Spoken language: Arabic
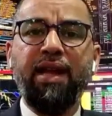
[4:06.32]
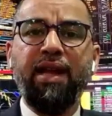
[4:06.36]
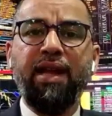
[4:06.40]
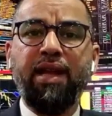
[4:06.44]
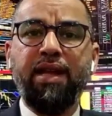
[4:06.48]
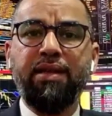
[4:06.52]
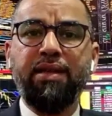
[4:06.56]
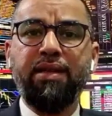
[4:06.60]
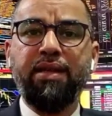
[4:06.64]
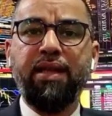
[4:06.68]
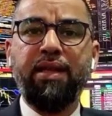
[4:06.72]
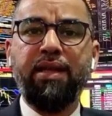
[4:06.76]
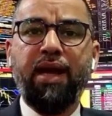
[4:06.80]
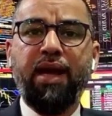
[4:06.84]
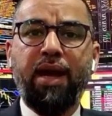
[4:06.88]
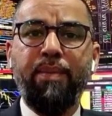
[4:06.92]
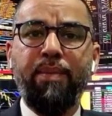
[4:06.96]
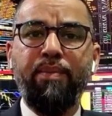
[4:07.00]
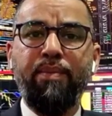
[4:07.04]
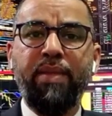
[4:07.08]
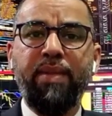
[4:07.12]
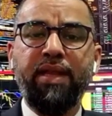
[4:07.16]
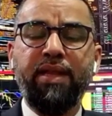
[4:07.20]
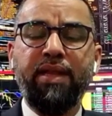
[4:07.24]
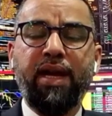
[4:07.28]
قد
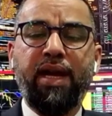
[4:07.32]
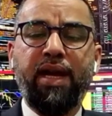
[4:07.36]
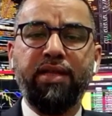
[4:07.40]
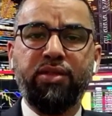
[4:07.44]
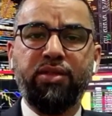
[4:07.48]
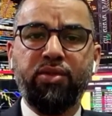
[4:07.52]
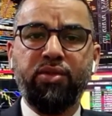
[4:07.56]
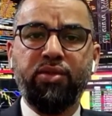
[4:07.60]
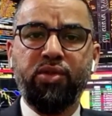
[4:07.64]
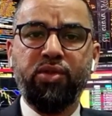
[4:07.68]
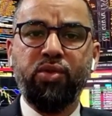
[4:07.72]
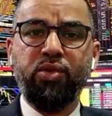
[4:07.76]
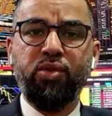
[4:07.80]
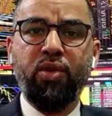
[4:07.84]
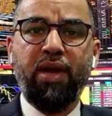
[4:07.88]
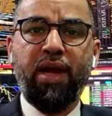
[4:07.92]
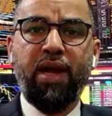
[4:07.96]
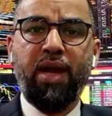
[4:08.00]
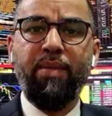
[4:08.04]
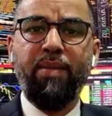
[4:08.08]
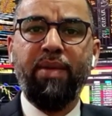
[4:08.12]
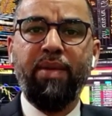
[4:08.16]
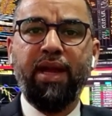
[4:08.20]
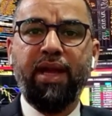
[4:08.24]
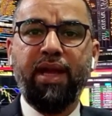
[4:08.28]
تدعم من تحسن سوق
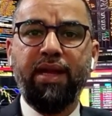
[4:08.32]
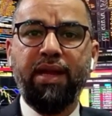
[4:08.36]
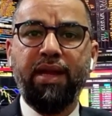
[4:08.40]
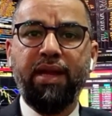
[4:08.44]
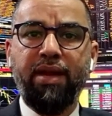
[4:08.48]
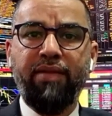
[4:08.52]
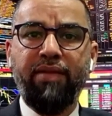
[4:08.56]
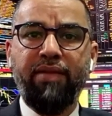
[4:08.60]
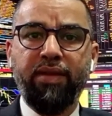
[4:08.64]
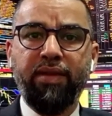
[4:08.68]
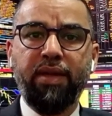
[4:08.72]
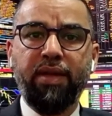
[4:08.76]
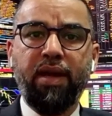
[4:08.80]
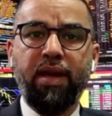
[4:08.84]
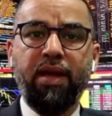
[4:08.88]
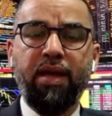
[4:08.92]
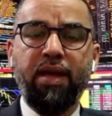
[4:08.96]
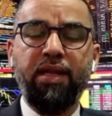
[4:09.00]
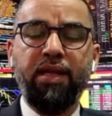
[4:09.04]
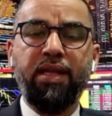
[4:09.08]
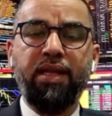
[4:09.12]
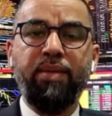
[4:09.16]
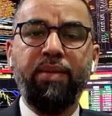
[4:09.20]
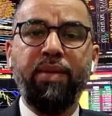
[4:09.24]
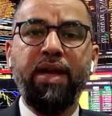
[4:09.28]
العمل خلال الفتره
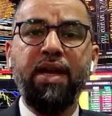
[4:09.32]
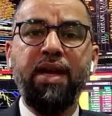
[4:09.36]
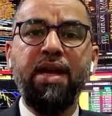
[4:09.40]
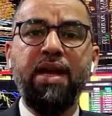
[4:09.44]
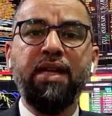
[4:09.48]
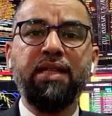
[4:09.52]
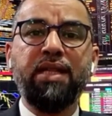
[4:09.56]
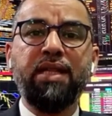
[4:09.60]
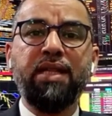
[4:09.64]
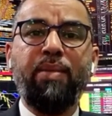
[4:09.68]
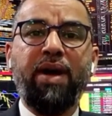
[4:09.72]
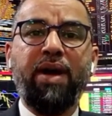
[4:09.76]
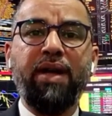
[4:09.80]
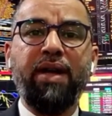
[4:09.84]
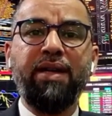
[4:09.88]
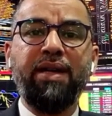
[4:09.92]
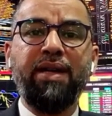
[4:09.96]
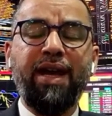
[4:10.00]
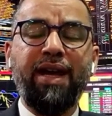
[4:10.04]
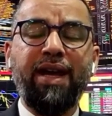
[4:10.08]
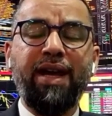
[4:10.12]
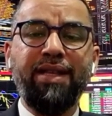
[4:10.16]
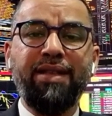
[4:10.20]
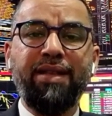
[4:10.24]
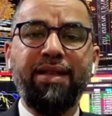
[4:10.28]
القادمه طبعا
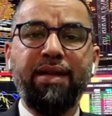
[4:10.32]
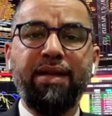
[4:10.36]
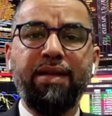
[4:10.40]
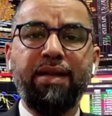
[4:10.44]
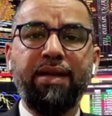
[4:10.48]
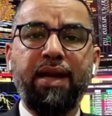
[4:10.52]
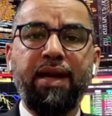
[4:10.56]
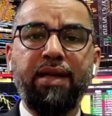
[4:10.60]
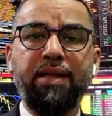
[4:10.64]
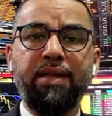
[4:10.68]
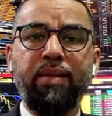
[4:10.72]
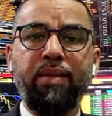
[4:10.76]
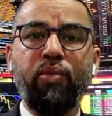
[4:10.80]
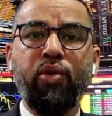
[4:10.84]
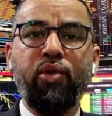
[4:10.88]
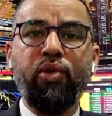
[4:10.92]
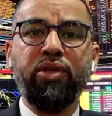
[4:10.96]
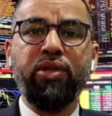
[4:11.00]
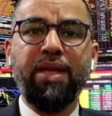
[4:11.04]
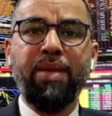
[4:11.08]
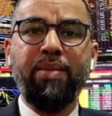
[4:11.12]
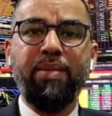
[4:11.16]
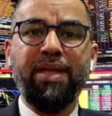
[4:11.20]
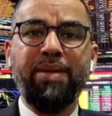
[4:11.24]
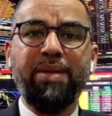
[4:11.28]
ايضا هذا
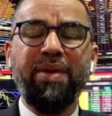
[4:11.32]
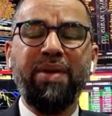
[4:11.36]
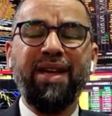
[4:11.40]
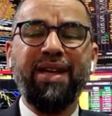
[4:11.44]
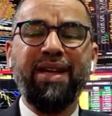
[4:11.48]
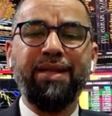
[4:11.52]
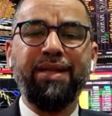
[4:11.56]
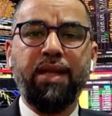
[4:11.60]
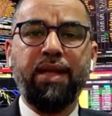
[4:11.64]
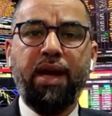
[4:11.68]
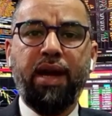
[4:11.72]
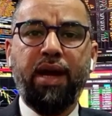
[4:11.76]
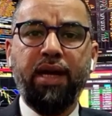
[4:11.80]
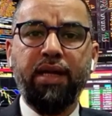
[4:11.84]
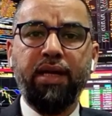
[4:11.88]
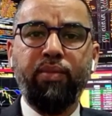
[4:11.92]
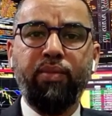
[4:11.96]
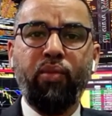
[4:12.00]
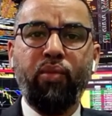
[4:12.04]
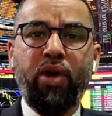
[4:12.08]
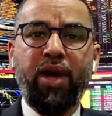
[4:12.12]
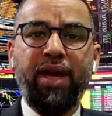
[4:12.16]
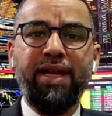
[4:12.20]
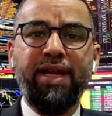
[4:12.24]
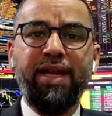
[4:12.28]
مرتبط بقطاع قطاعات
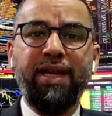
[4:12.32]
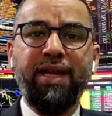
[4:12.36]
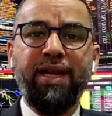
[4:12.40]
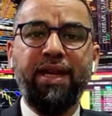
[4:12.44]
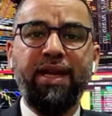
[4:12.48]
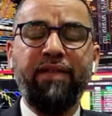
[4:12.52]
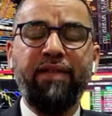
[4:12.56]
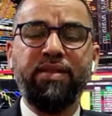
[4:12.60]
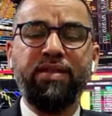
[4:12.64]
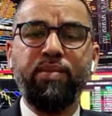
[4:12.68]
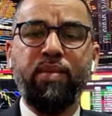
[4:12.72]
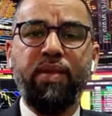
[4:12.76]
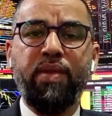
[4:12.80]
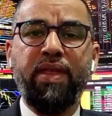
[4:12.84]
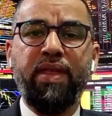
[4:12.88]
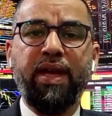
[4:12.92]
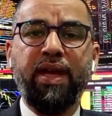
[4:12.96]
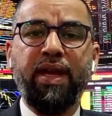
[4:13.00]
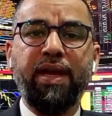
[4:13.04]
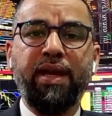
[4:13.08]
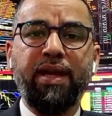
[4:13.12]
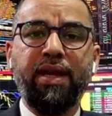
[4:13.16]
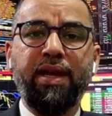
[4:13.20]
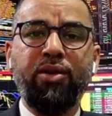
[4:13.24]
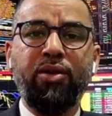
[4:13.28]
معينه نفس ما
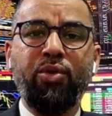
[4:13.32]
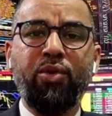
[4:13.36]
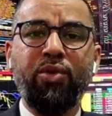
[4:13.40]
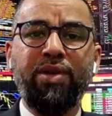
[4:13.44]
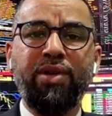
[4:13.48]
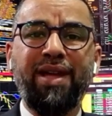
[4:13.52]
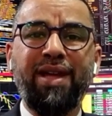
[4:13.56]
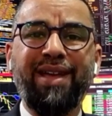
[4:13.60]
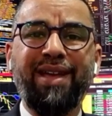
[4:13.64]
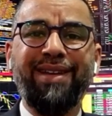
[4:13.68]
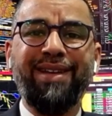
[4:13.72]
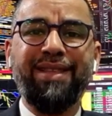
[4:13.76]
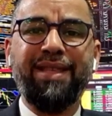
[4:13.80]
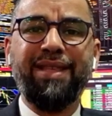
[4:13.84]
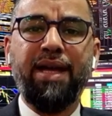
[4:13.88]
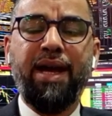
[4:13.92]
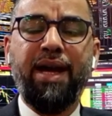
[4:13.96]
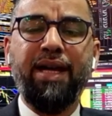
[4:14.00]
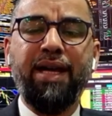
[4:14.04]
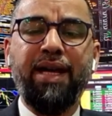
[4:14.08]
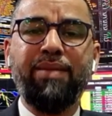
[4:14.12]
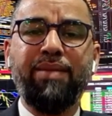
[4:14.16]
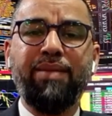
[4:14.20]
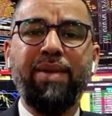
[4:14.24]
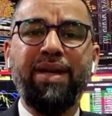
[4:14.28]
ذكر انه هناك
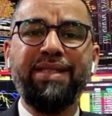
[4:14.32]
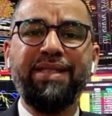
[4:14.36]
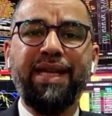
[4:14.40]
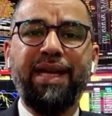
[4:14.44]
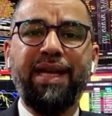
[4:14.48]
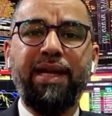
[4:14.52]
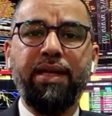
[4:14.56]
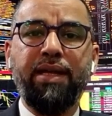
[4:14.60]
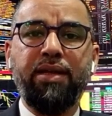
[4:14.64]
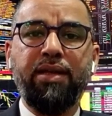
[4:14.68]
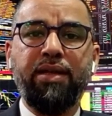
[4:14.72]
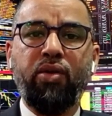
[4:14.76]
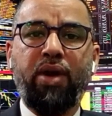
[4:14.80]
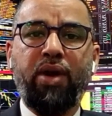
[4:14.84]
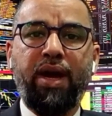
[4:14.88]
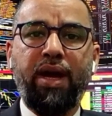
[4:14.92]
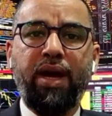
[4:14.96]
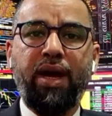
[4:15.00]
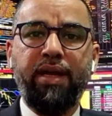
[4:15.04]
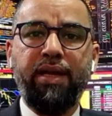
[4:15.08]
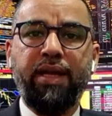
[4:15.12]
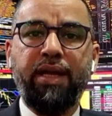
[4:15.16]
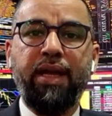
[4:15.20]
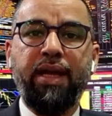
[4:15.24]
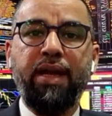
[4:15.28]
قطاعات ما زالت
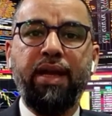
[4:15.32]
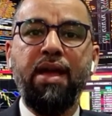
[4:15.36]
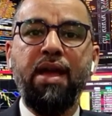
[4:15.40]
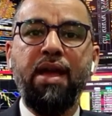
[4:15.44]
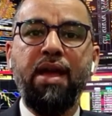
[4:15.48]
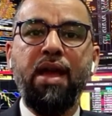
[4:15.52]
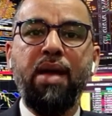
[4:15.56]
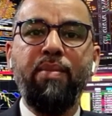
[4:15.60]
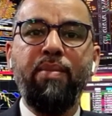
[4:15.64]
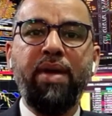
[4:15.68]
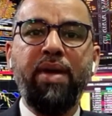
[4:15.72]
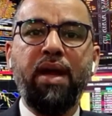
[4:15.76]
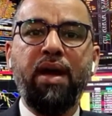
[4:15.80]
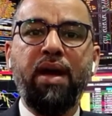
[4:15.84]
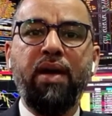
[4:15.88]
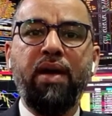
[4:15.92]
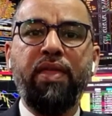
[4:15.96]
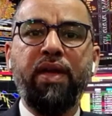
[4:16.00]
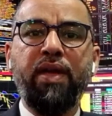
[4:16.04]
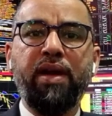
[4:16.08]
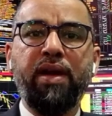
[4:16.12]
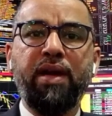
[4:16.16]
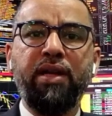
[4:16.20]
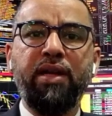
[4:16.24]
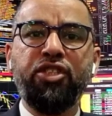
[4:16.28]
تعاني من
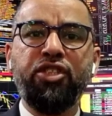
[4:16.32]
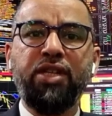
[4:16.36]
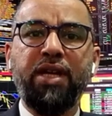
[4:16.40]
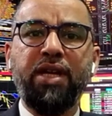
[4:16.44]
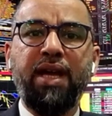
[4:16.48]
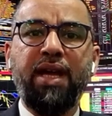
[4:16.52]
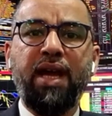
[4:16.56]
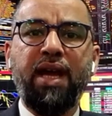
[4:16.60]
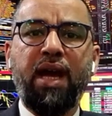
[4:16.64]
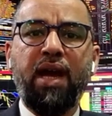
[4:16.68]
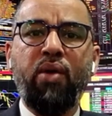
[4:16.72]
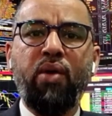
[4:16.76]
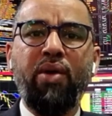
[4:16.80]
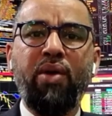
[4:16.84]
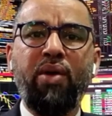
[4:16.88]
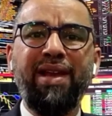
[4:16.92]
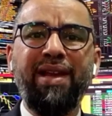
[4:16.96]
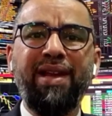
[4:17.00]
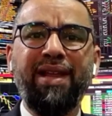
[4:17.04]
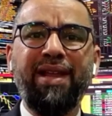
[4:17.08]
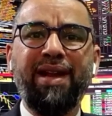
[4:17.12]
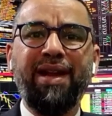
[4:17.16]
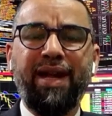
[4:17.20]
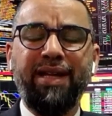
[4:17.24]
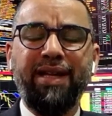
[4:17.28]
اثار الجائحه وهي اللي
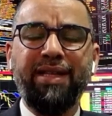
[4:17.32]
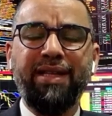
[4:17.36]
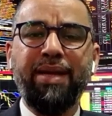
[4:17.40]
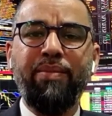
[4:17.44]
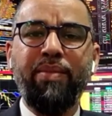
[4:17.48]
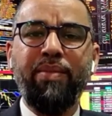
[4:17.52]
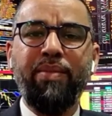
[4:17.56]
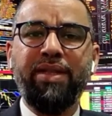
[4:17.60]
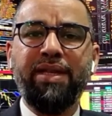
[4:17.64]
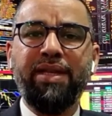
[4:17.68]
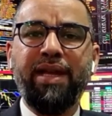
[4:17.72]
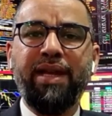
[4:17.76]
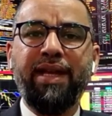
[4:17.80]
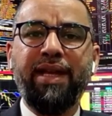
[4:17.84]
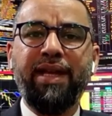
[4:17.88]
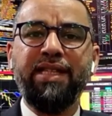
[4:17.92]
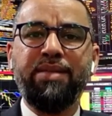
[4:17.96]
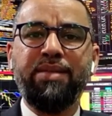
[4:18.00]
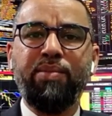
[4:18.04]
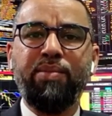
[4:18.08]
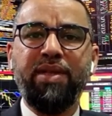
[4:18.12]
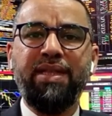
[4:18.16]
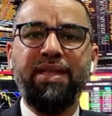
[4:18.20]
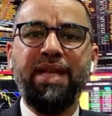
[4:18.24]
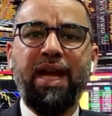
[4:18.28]
راح يتم التركيز
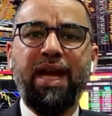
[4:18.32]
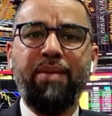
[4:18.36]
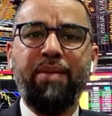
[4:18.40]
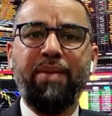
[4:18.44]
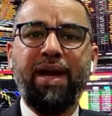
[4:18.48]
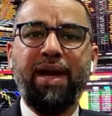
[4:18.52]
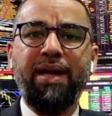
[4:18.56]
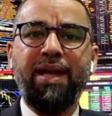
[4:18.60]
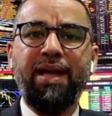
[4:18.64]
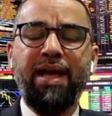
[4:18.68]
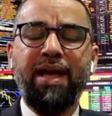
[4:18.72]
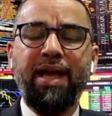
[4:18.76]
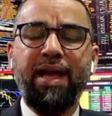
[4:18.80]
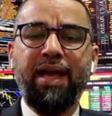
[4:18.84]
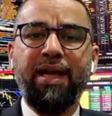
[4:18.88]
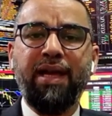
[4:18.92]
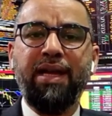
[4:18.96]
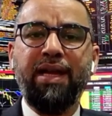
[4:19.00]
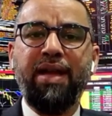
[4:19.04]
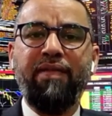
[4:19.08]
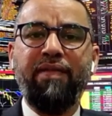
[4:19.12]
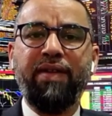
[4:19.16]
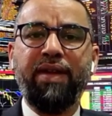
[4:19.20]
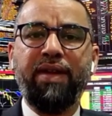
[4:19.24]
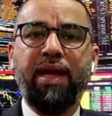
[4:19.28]
بالدعم عليها
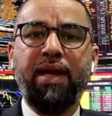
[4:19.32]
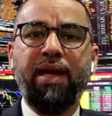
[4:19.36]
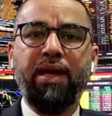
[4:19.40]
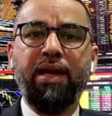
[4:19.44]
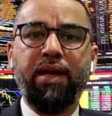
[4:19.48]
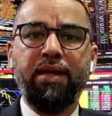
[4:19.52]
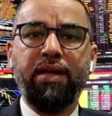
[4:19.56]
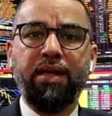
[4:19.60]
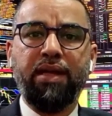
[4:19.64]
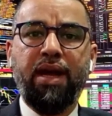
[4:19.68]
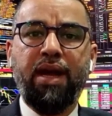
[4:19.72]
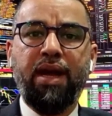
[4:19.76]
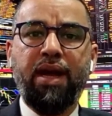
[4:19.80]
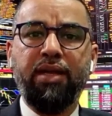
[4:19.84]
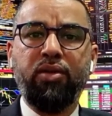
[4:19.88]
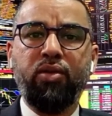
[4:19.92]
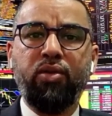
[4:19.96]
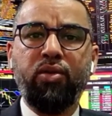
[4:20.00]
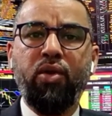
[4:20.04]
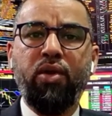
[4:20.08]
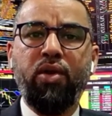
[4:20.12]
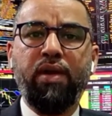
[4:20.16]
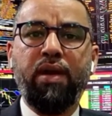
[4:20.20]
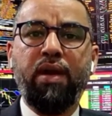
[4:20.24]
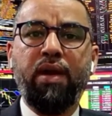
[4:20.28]
خلافا على قطاعات
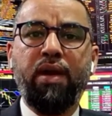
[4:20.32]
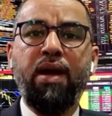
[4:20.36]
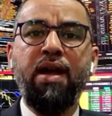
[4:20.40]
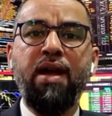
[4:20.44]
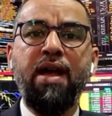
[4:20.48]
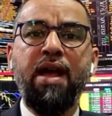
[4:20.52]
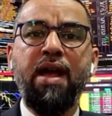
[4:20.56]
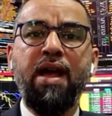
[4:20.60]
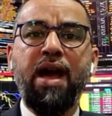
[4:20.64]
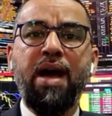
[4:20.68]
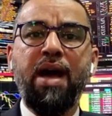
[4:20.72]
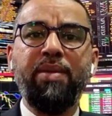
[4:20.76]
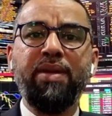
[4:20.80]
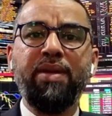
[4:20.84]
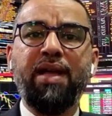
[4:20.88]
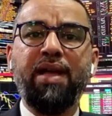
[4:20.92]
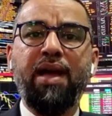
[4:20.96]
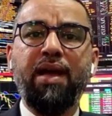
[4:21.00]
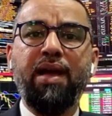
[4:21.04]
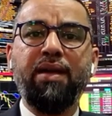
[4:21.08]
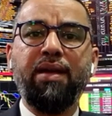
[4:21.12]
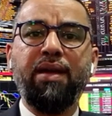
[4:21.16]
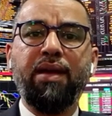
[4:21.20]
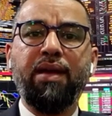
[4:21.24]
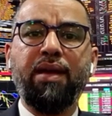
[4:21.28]
اخرى أم
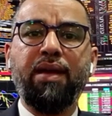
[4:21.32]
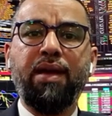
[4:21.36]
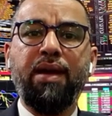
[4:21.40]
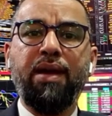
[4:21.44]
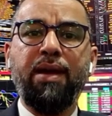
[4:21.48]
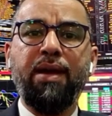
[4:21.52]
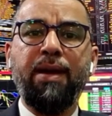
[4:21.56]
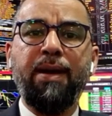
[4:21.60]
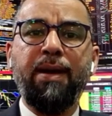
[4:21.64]
تحقق